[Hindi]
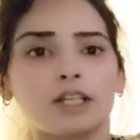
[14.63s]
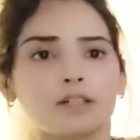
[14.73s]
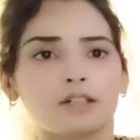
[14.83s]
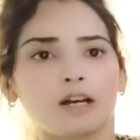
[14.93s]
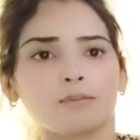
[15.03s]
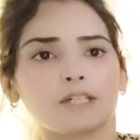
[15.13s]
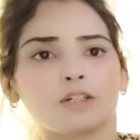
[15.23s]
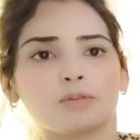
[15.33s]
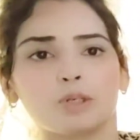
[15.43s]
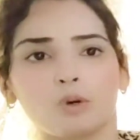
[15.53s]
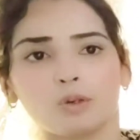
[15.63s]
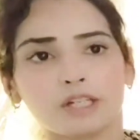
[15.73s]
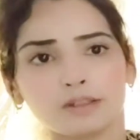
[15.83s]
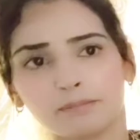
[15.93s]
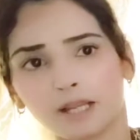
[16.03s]
वाले आपके घरों में होंगे
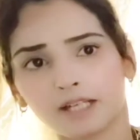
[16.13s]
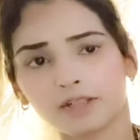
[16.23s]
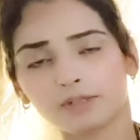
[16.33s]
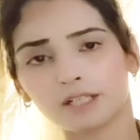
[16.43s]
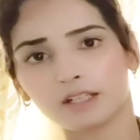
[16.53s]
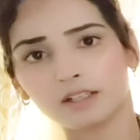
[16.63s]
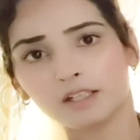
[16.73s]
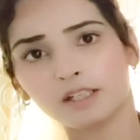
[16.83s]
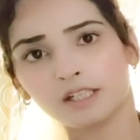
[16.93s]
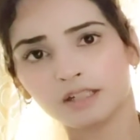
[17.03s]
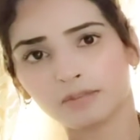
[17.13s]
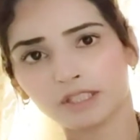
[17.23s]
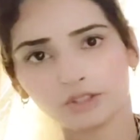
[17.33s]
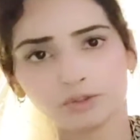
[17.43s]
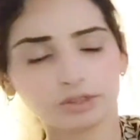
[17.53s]
ब्लैंकेट वाला एक मैं ये
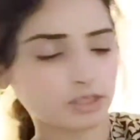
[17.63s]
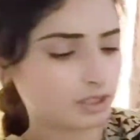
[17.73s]
यूज़ कर